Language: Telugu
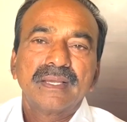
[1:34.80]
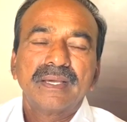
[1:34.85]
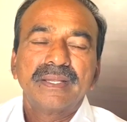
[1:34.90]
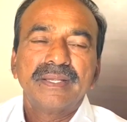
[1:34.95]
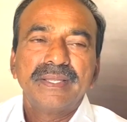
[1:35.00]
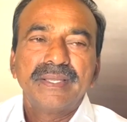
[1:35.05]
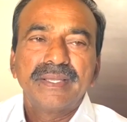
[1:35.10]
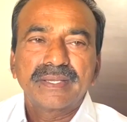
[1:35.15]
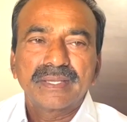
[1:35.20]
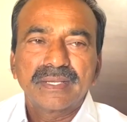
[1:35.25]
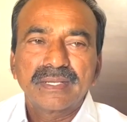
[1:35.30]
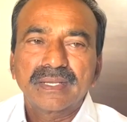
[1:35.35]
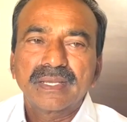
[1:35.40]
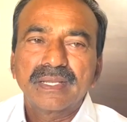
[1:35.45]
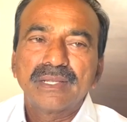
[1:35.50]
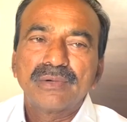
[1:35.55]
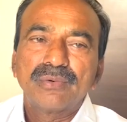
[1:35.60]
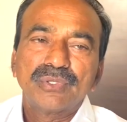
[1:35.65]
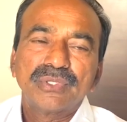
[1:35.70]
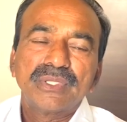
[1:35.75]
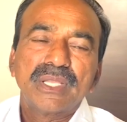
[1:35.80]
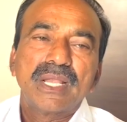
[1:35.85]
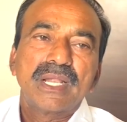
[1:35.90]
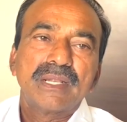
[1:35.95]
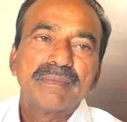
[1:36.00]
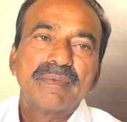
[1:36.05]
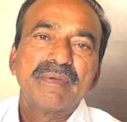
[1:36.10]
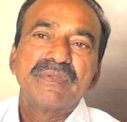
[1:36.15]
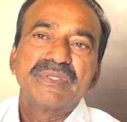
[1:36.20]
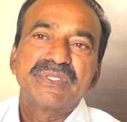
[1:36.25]
అనేక రకాల హోదాలు
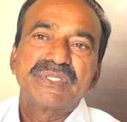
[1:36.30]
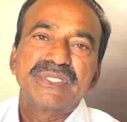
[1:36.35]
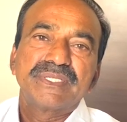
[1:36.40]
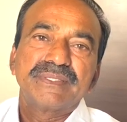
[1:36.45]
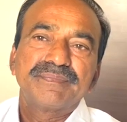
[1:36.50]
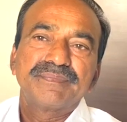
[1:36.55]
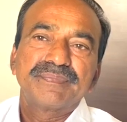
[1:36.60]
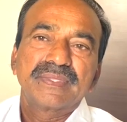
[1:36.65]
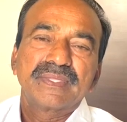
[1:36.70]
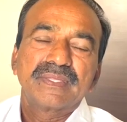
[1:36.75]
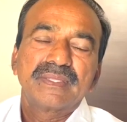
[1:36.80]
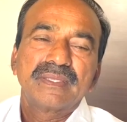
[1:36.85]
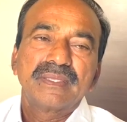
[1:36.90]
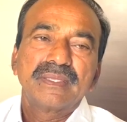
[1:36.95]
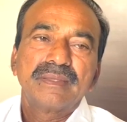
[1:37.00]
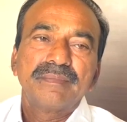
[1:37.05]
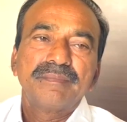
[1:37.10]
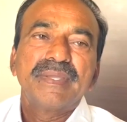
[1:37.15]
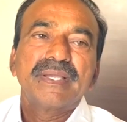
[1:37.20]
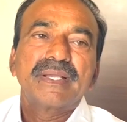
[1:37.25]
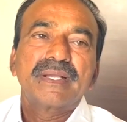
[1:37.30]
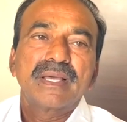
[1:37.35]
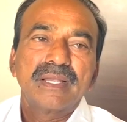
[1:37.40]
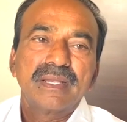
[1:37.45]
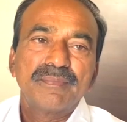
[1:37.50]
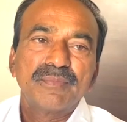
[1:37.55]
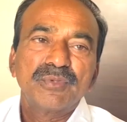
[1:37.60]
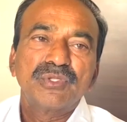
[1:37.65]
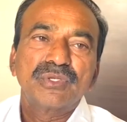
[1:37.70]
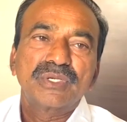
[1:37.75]
అనుభవించి మీ
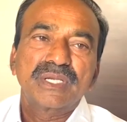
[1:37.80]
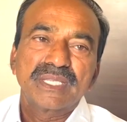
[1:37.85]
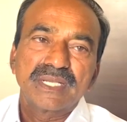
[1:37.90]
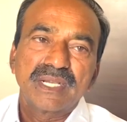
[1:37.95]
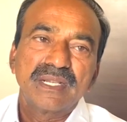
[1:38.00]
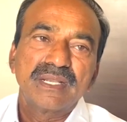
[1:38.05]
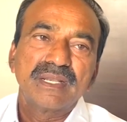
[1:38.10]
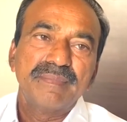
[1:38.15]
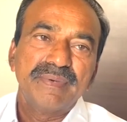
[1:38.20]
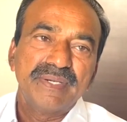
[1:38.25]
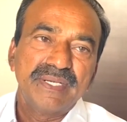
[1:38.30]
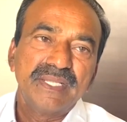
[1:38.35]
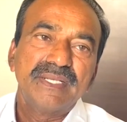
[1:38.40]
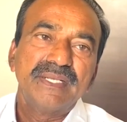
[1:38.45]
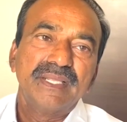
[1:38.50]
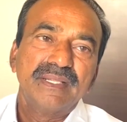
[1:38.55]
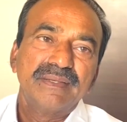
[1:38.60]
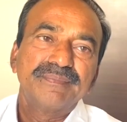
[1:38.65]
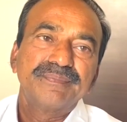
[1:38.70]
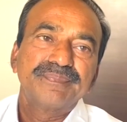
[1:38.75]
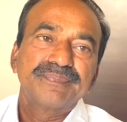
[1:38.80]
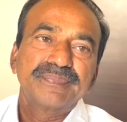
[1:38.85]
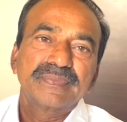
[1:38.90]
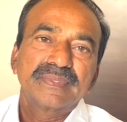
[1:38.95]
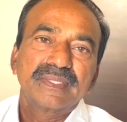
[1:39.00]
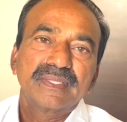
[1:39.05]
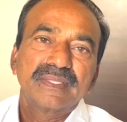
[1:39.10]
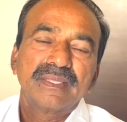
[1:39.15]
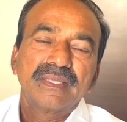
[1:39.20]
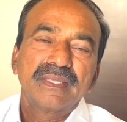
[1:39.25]
కళ్ళ ముందు కదలన్న బిడ్డని నేను
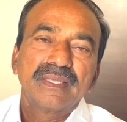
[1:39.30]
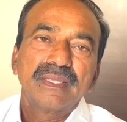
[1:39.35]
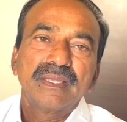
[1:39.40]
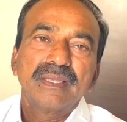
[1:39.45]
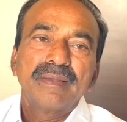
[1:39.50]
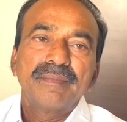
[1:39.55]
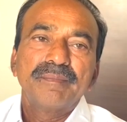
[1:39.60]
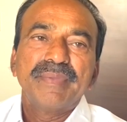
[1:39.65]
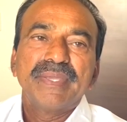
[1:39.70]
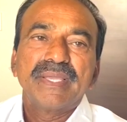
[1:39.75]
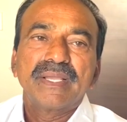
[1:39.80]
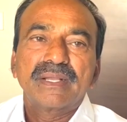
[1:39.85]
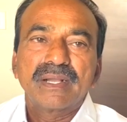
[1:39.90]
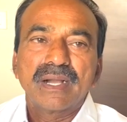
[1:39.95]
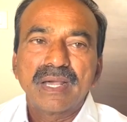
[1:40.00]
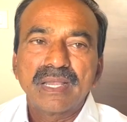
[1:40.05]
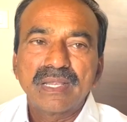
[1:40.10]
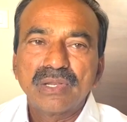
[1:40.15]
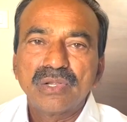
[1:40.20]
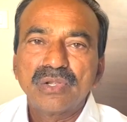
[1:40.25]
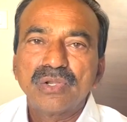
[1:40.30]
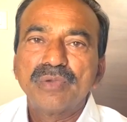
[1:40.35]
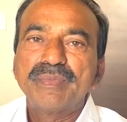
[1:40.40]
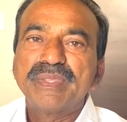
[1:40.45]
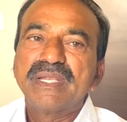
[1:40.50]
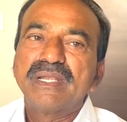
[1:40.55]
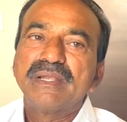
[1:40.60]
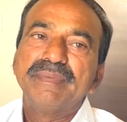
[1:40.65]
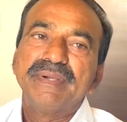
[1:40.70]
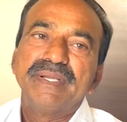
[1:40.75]
మీ కాళ్ళల్లో
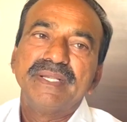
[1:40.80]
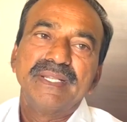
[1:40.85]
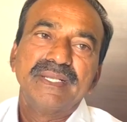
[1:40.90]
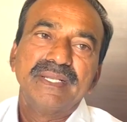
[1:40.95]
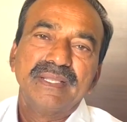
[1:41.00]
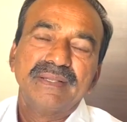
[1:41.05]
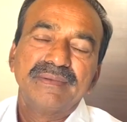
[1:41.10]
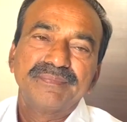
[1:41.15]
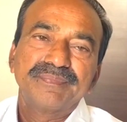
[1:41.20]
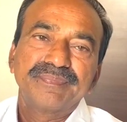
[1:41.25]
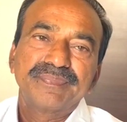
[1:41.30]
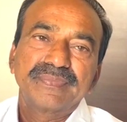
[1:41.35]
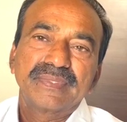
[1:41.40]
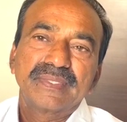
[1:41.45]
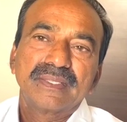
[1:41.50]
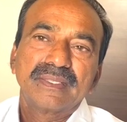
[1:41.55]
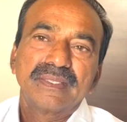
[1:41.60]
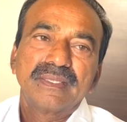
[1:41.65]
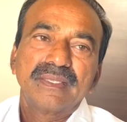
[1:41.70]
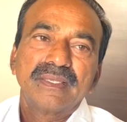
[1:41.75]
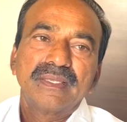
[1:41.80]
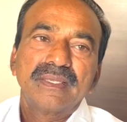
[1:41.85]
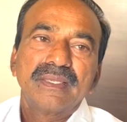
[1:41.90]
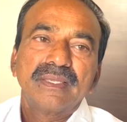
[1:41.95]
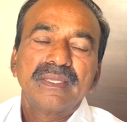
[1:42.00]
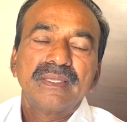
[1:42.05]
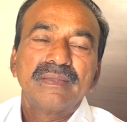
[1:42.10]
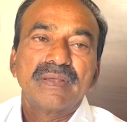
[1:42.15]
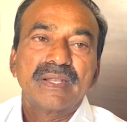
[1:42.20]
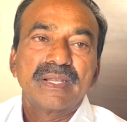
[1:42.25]
మెదిలిన బిడ్డని నేను
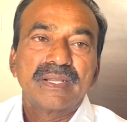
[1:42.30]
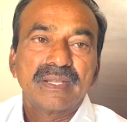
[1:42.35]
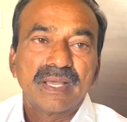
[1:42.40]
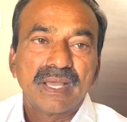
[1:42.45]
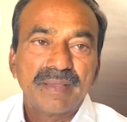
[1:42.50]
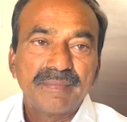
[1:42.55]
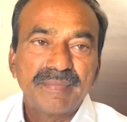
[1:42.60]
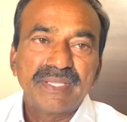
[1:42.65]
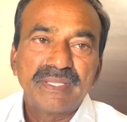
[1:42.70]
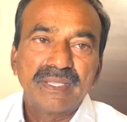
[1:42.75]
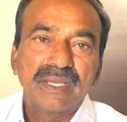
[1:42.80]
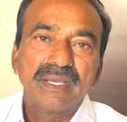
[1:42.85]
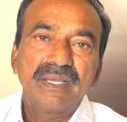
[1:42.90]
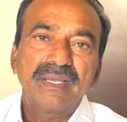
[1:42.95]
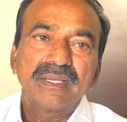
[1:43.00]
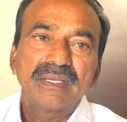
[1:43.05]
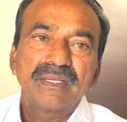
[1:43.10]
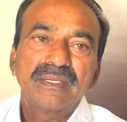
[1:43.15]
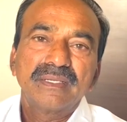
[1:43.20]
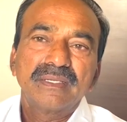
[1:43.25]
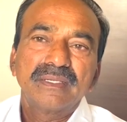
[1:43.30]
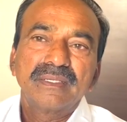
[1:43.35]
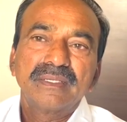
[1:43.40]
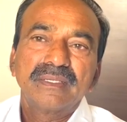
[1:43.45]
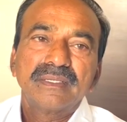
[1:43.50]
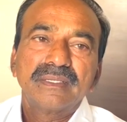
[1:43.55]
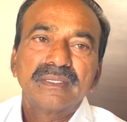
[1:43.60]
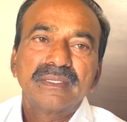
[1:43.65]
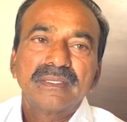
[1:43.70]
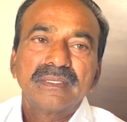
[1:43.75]
ఇవాళ నా మీద
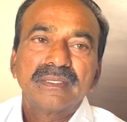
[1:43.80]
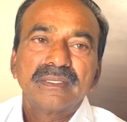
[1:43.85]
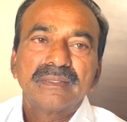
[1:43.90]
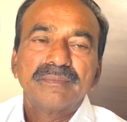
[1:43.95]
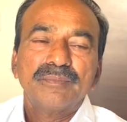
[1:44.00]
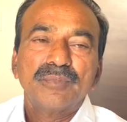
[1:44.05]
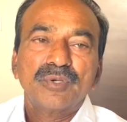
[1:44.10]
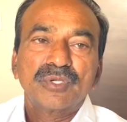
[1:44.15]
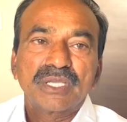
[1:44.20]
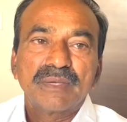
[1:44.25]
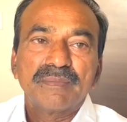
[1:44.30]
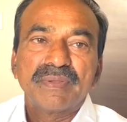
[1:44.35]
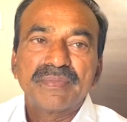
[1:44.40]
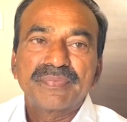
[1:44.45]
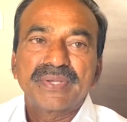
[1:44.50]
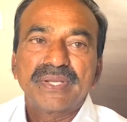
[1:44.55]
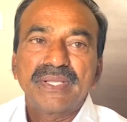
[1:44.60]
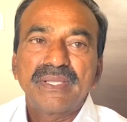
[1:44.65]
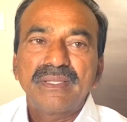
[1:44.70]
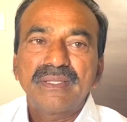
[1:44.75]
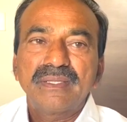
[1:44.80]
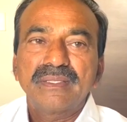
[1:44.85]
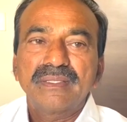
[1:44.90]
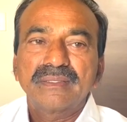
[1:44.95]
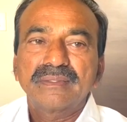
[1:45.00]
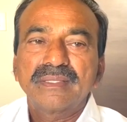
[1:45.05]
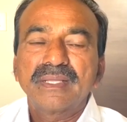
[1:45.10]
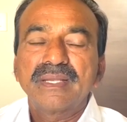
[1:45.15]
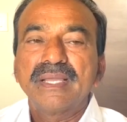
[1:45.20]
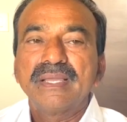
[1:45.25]
ముఖ్యమంత్రి
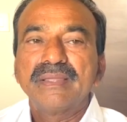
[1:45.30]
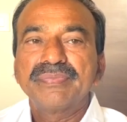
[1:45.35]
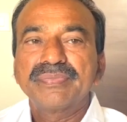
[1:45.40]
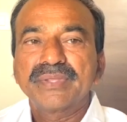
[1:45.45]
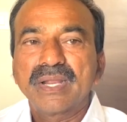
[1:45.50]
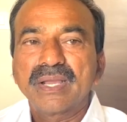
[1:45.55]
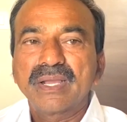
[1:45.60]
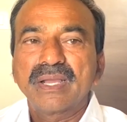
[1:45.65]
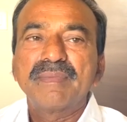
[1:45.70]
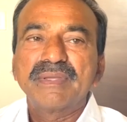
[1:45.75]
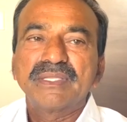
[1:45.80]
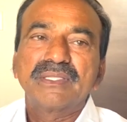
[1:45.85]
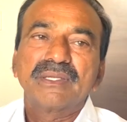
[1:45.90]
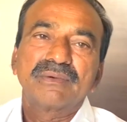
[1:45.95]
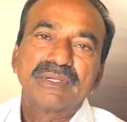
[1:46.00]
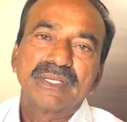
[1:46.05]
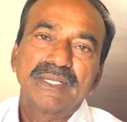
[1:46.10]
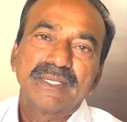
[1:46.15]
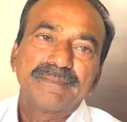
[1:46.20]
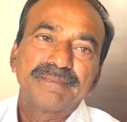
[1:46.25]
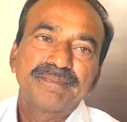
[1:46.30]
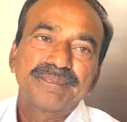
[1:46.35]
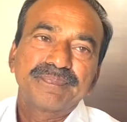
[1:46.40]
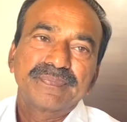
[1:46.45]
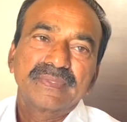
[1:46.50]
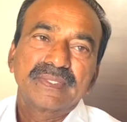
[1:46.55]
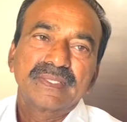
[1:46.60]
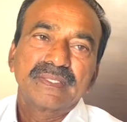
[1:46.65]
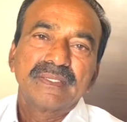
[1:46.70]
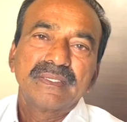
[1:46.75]
తన యంత్రాంగం అంతా కూడా
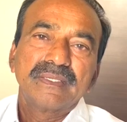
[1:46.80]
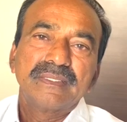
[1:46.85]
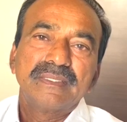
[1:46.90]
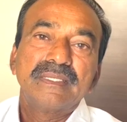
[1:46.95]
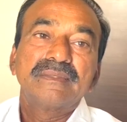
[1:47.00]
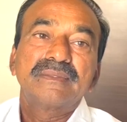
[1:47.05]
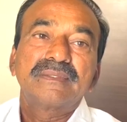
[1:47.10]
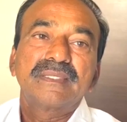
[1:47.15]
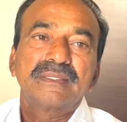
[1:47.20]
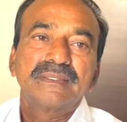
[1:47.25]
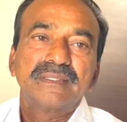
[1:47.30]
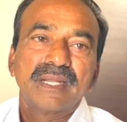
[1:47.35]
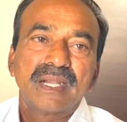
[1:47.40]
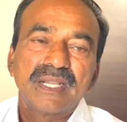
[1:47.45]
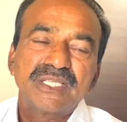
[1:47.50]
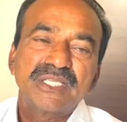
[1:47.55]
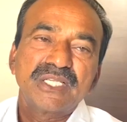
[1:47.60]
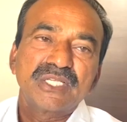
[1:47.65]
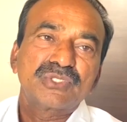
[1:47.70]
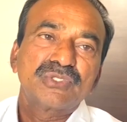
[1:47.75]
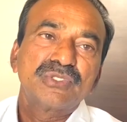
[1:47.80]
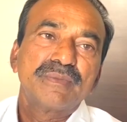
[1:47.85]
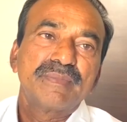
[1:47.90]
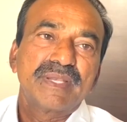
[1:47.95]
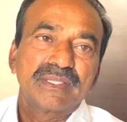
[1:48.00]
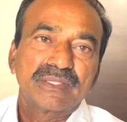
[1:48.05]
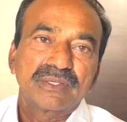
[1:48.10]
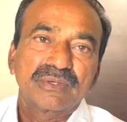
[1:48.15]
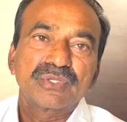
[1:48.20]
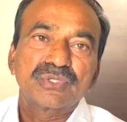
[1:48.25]
ఎంత దాడి చేస్తున్నాం
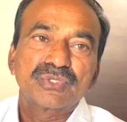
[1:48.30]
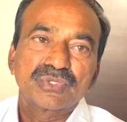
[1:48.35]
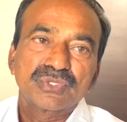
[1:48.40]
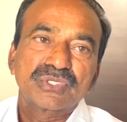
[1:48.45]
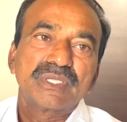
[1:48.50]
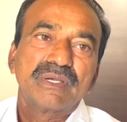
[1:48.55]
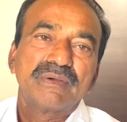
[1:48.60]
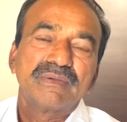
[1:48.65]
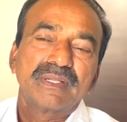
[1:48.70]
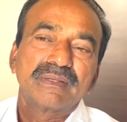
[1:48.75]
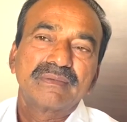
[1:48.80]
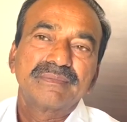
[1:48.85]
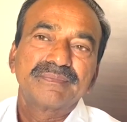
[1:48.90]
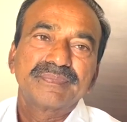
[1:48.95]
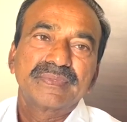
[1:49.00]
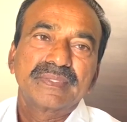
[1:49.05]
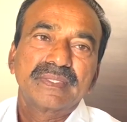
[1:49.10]
ఎంత కూడా చూస్తూ ఉన్నారు